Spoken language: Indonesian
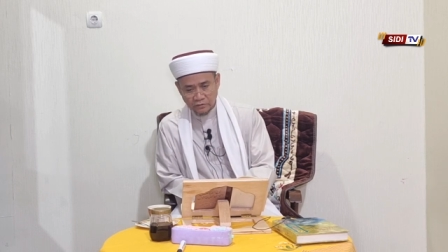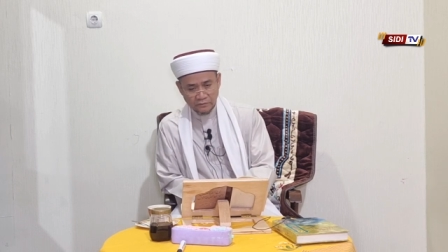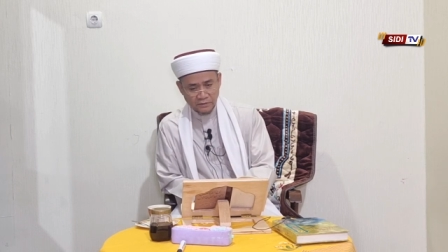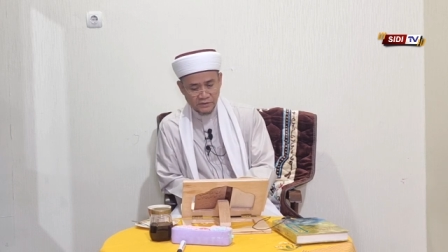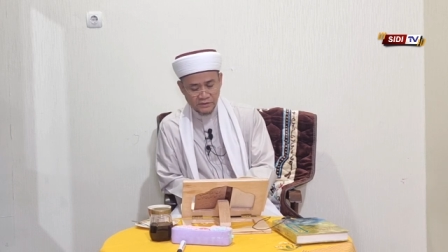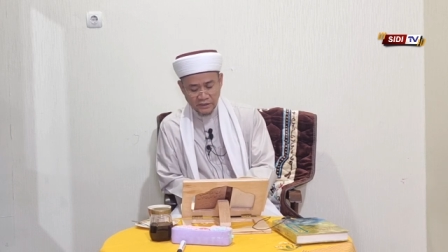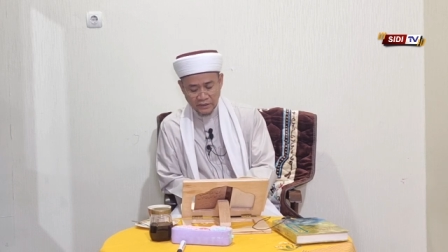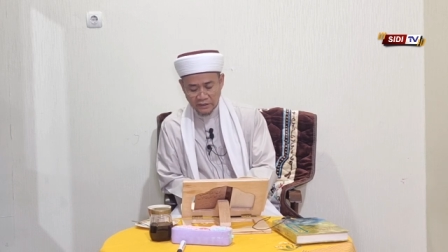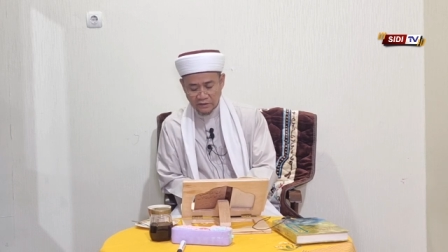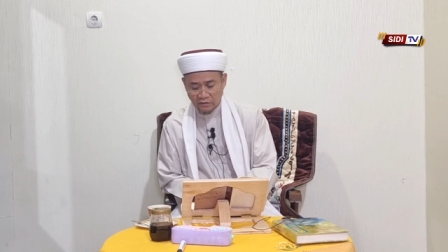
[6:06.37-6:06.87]

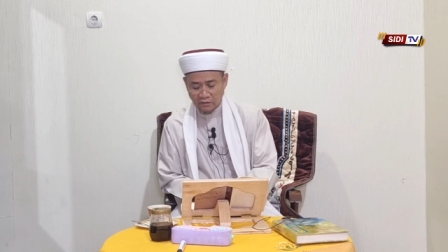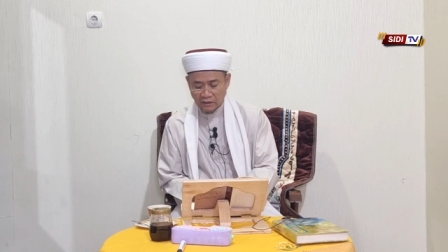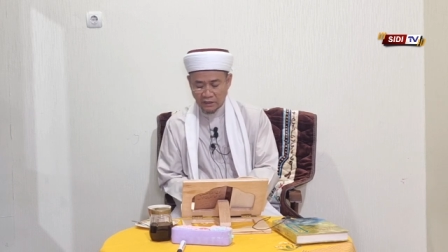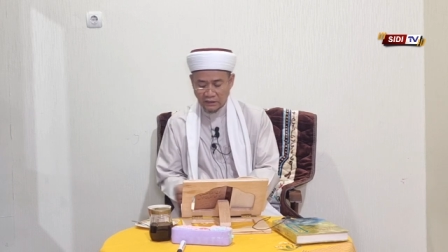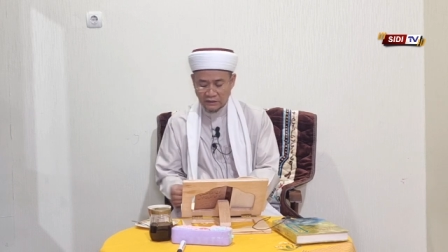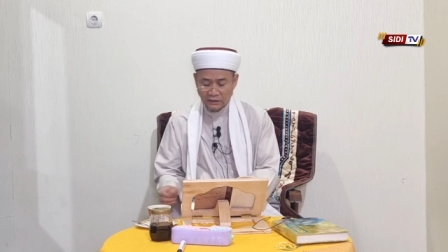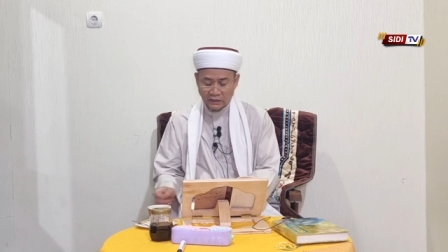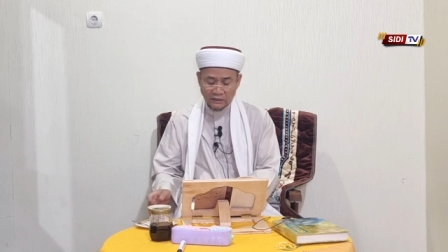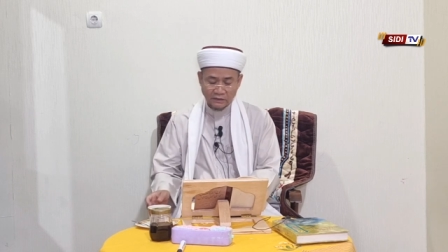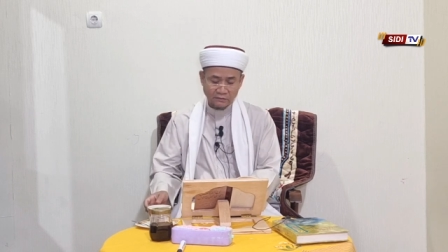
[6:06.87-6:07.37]
tentu
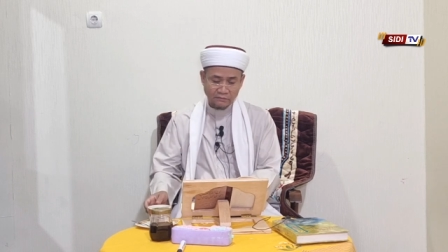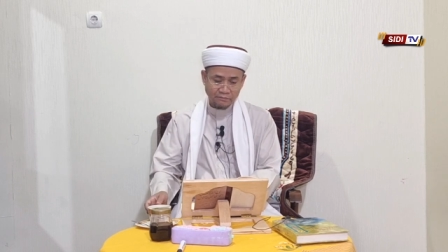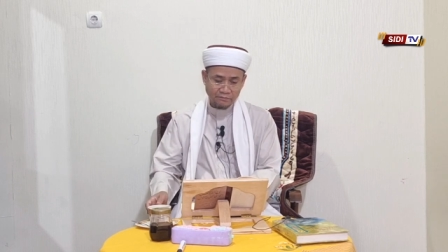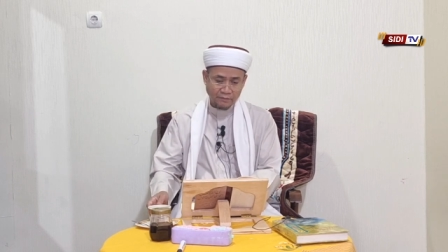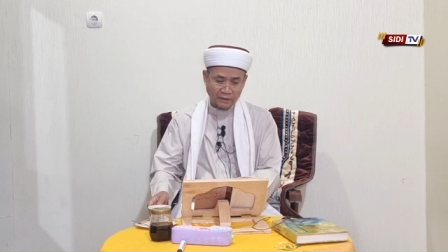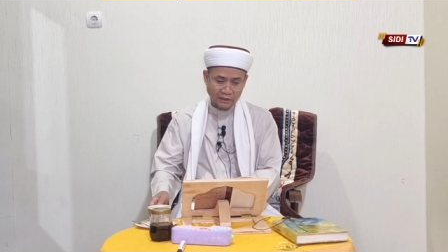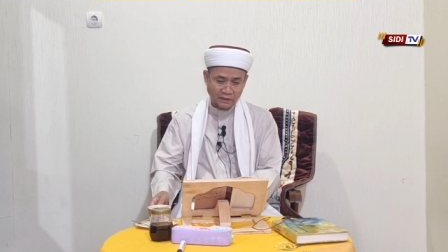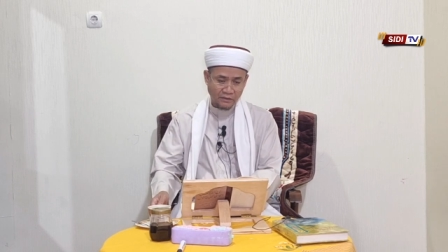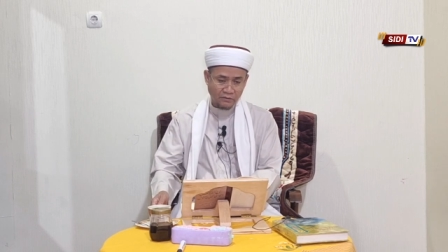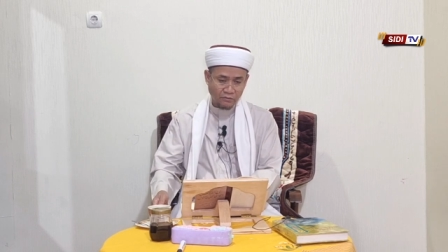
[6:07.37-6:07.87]
mencari orang yang
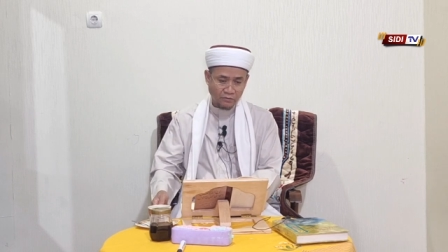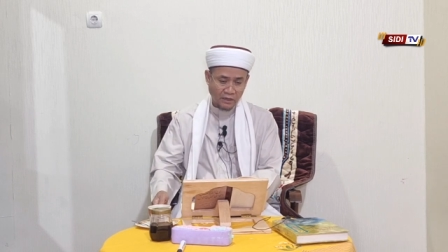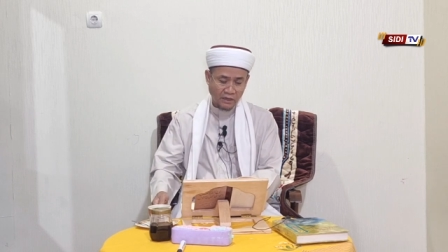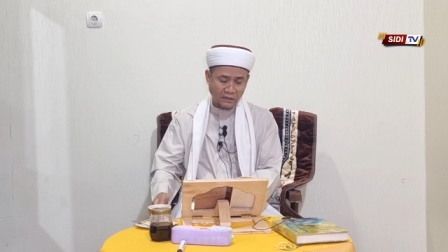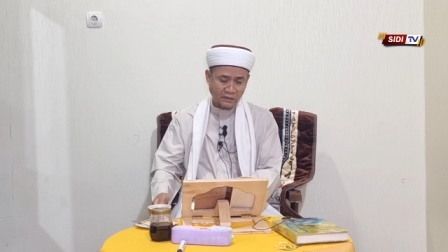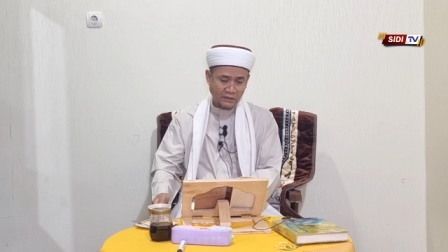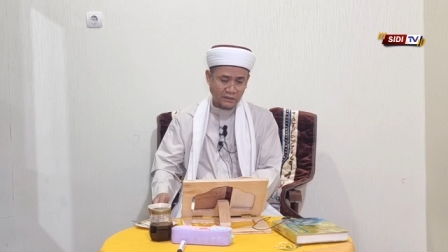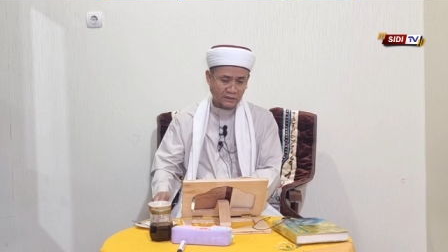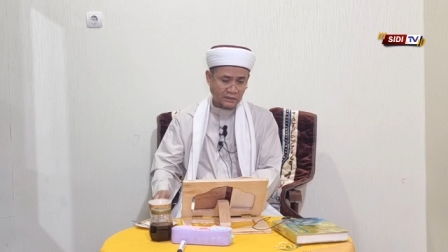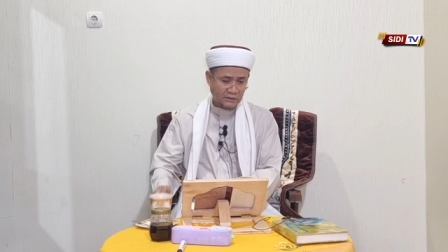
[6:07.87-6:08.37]

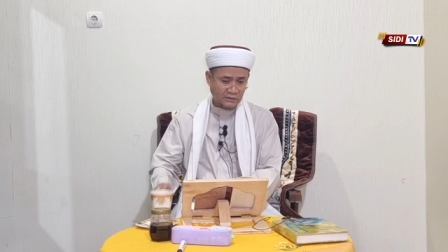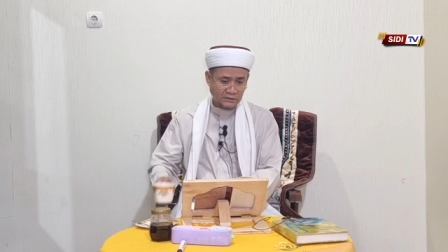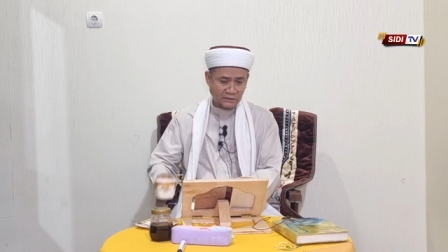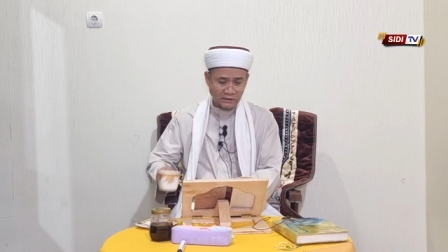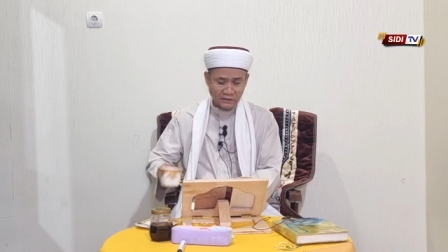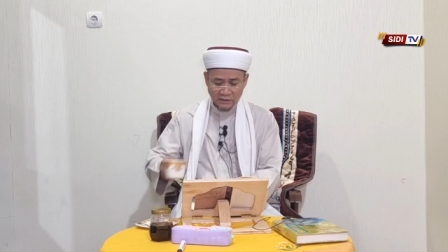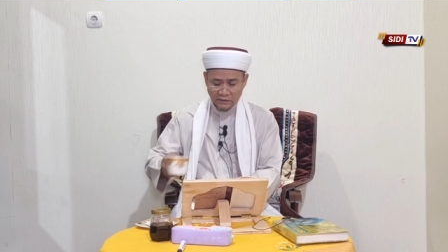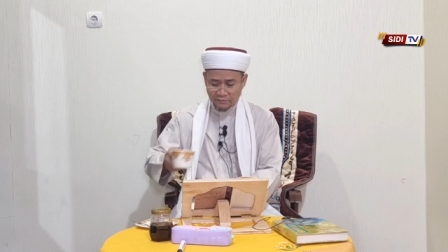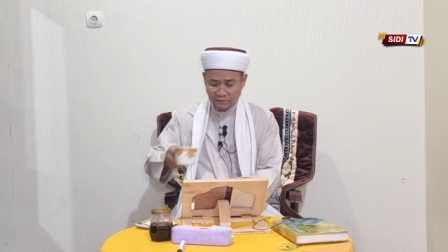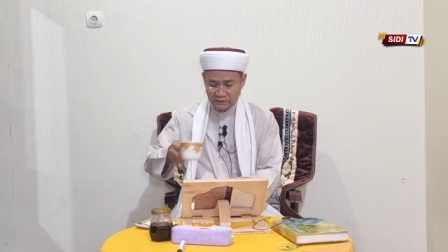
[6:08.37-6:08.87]
paling kurang
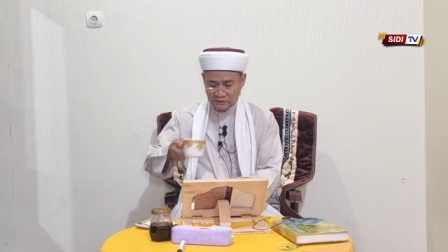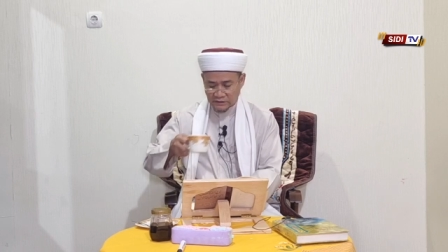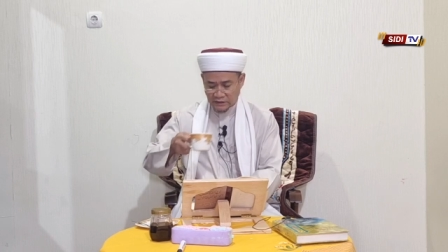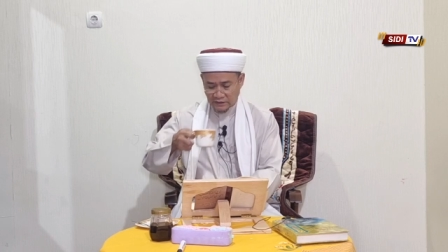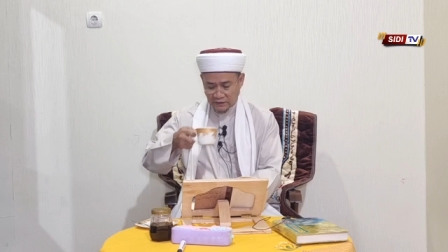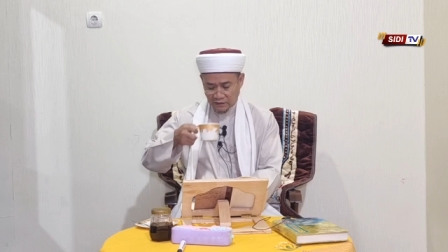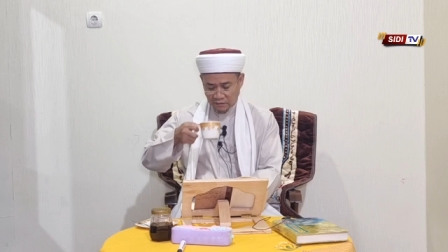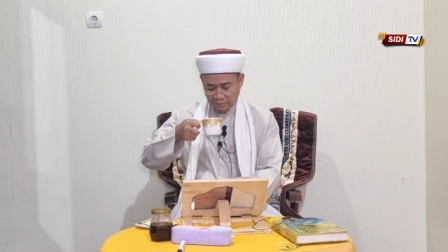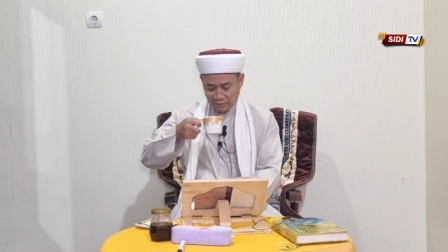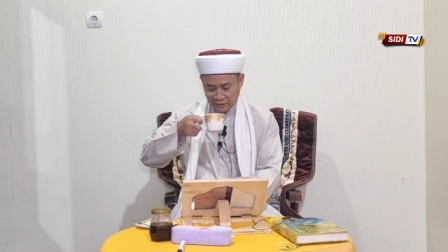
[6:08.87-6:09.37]
kita
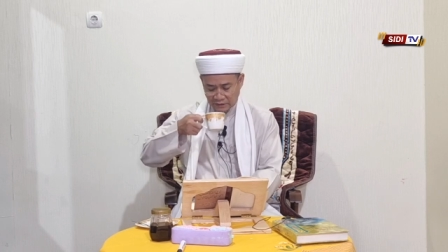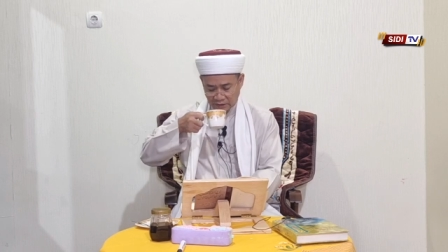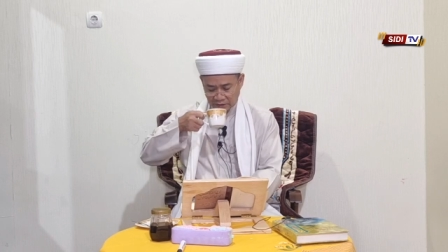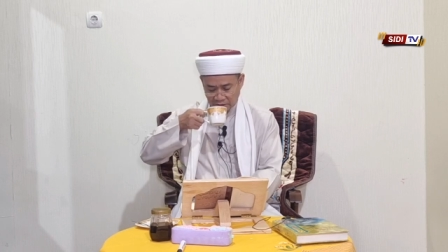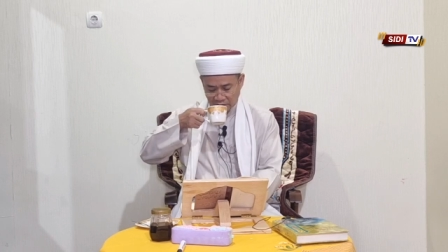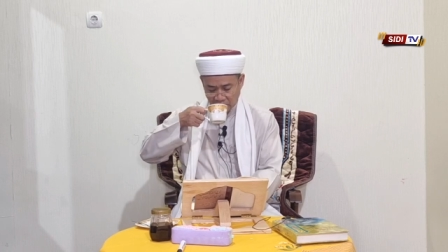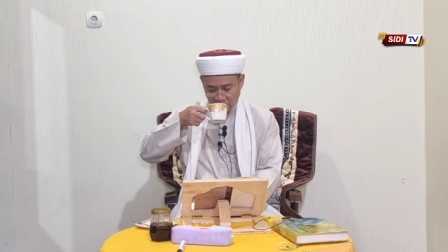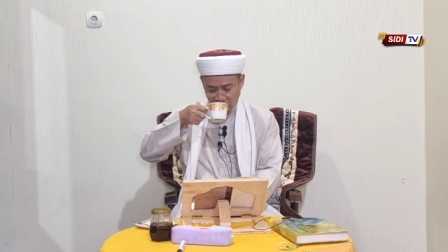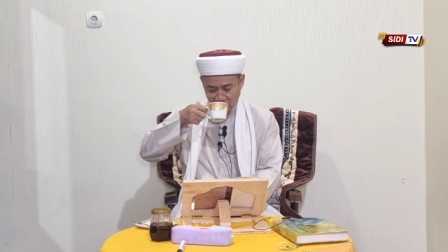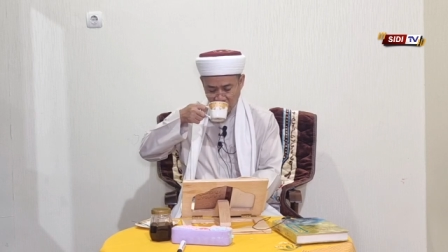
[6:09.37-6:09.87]
sendiri percaya
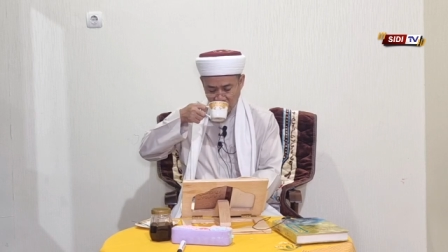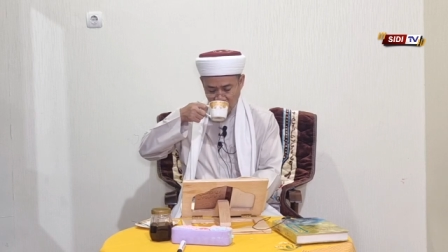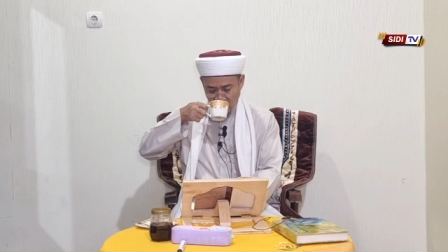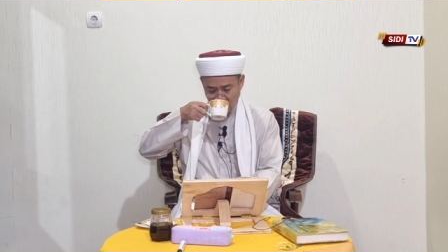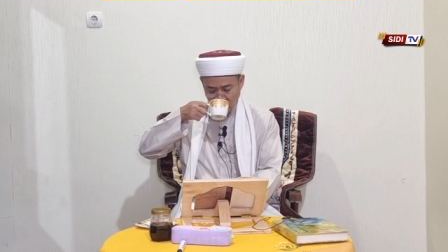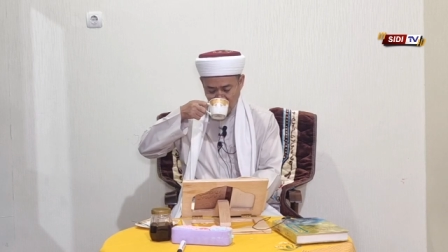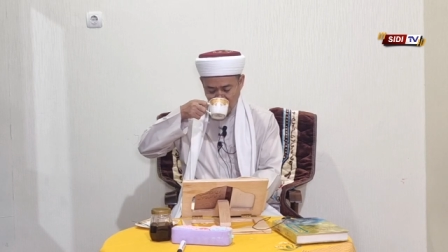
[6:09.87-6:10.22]
kepadanya.